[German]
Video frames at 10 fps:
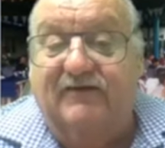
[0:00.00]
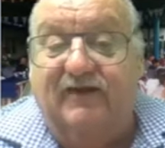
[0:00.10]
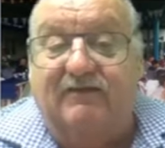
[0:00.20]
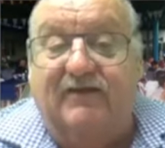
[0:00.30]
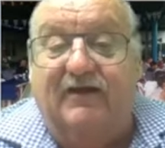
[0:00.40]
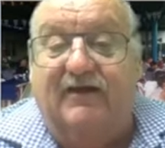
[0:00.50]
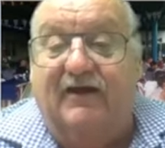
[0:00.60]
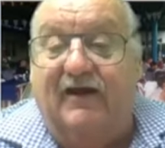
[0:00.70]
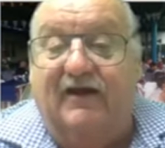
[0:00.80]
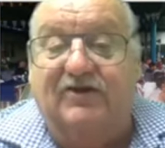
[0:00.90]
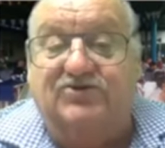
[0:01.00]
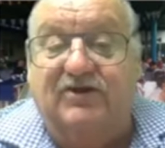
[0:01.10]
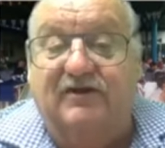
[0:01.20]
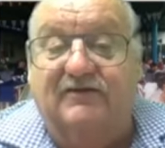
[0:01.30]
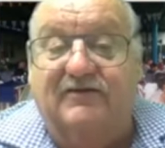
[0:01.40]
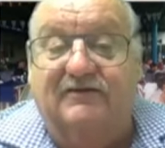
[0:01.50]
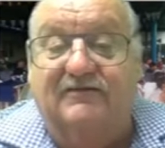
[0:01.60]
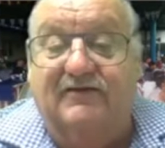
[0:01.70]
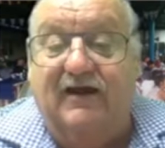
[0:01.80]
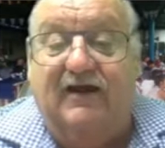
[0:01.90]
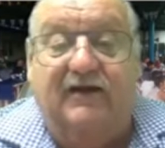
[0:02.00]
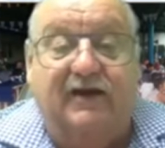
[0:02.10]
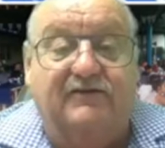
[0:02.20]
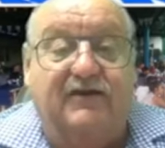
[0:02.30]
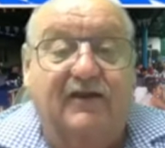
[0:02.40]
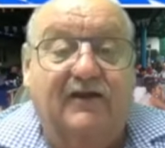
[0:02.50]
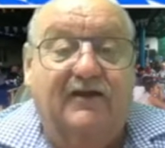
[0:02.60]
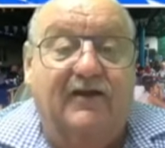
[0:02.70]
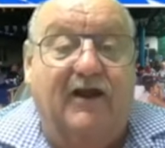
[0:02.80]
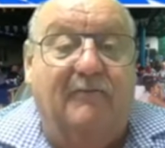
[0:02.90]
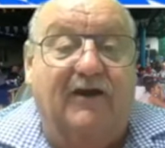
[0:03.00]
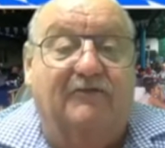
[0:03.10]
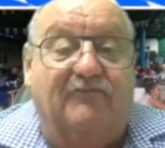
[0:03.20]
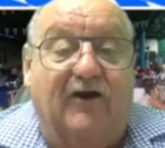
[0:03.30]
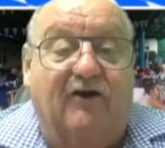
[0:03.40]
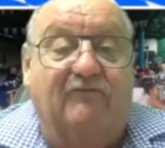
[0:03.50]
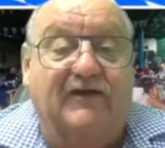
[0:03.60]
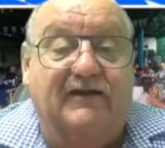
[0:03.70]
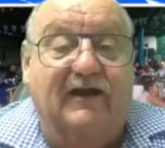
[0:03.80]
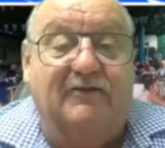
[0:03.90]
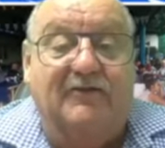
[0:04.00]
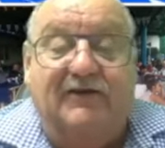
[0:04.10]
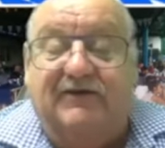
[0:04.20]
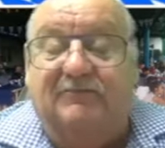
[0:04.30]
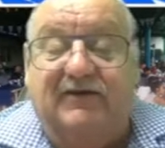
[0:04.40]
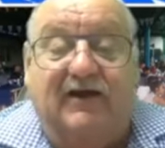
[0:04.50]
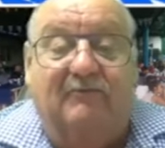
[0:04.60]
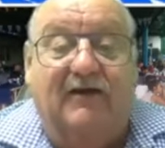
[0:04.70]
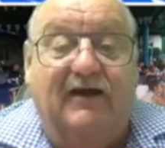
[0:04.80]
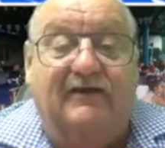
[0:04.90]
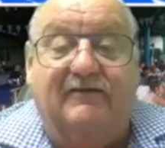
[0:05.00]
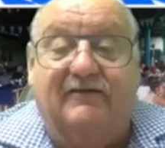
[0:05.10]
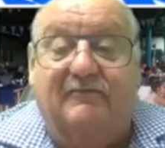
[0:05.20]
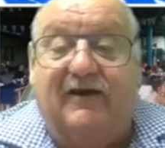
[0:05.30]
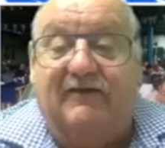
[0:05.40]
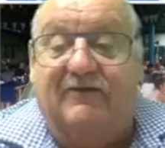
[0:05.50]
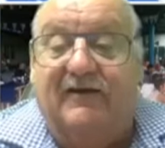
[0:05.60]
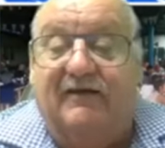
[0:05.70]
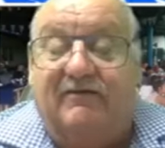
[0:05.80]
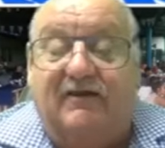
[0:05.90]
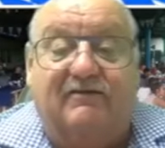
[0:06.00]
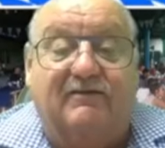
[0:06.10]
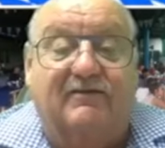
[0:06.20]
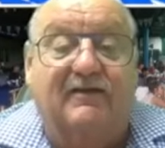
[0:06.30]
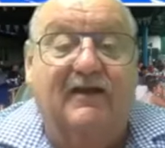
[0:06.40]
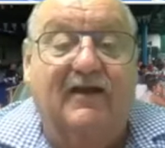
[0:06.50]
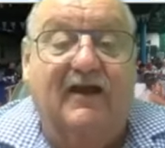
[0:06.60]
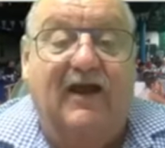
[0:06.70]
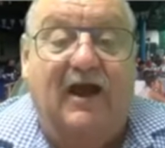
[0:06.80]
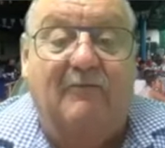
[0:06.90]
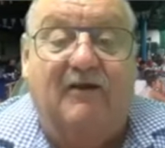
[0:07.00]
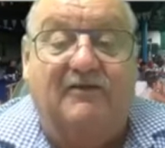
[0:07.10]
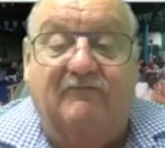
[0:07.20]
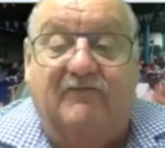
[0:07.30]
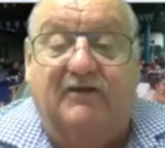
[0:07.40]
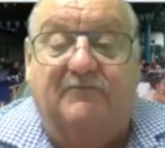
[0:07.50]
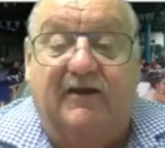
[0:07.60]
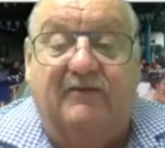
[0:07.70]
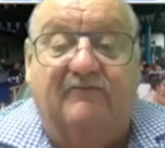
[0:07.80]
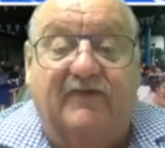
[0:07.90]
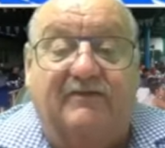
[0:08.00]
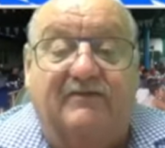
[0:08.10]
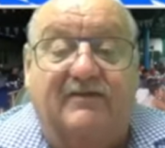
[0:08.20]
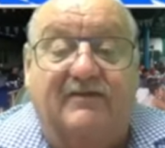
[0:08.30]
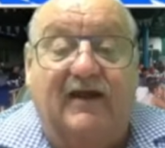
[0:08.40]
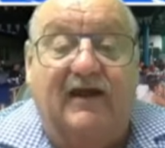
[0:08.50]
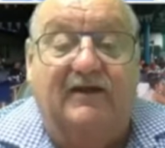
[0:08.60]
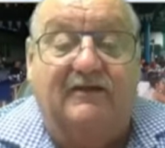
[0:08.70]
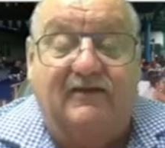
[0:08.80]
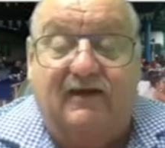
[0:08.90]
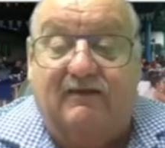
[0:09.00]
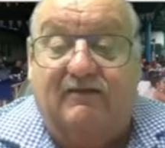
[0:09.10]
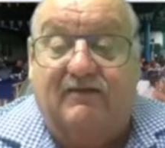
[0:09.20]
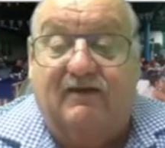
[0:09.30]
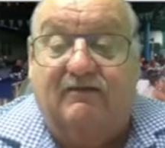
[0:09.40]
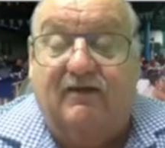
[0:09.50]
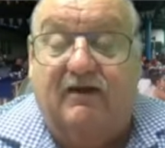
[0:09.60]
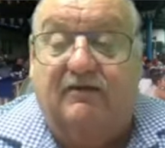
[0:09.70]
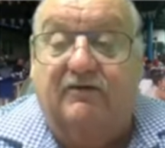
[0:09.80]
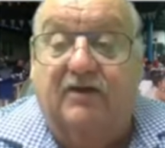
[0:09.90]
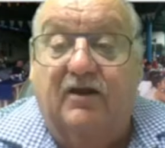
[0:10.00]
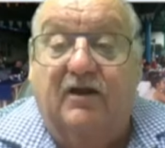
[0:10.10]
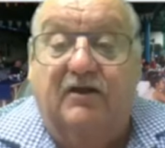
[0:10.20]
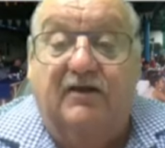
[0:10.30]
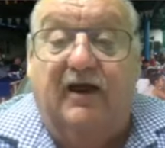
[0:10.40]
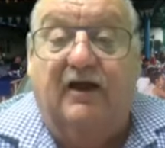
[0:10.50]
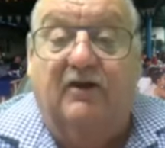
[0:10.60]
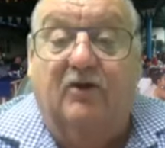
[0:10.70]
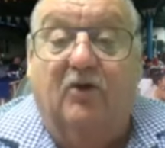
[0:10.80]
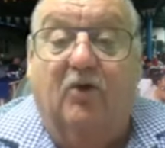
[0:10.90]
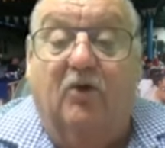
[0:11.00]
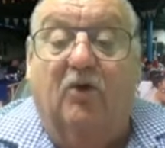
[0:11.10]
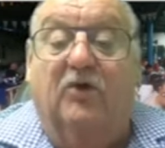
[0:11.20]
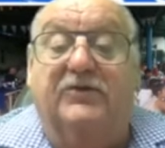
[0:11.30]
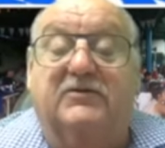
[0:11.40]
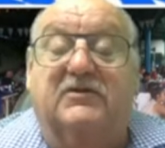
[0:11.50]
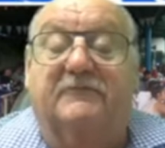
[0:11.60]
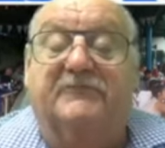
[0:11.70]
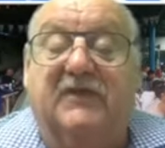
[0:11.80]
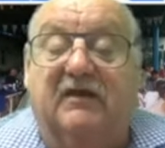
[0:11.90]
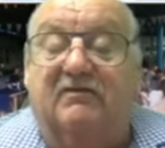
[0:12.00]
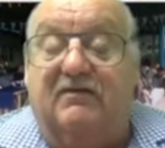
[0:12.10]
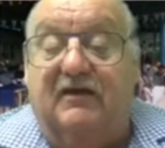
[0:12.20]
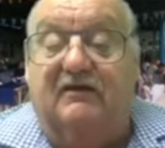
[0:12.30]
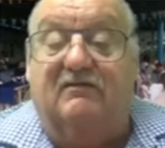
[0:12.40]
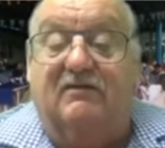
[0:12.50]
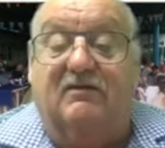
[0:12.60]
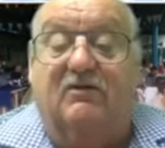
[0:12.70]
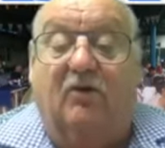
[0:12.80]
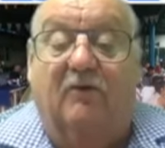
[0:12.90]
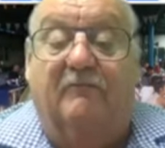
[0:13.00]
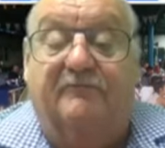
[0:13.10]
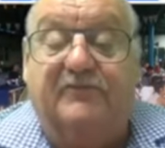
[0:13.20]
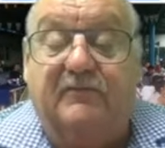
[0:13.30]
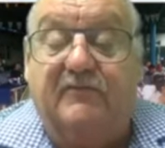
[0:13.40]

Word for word: dass jeder Angestellte einen hat. Ja, meine Frau wird also nicht mitarbeiten. Sie macht zwar das Essen, aber sie wird bei dem Fest als Gast da sein. Ja, und jetzt geht's drum.